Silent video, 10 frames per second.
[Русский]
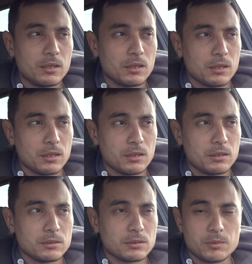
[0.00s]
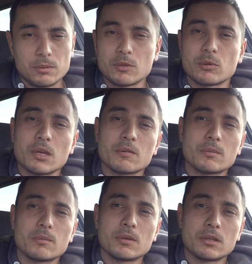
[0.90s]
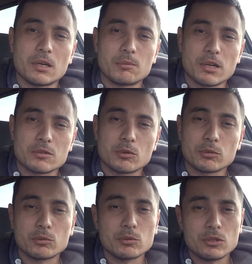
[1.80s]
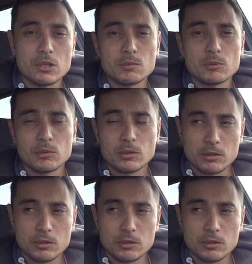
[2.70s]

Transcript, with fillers: а, к примеру, я вам дам развернутую схему,